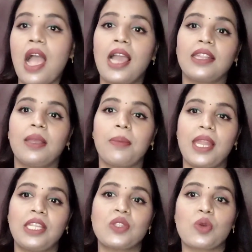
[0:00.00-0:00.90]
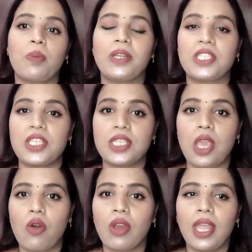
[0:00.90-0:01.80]
आई थिंक मैंने इसको परचेज़
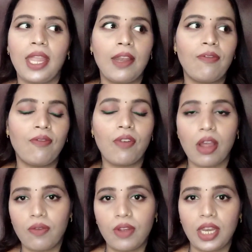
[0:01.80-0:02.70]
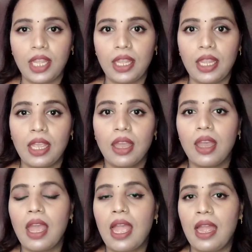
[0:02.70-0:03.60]
किया होगा इन फरवरी
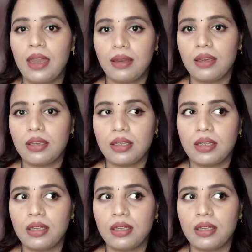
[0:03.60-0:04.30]
एंड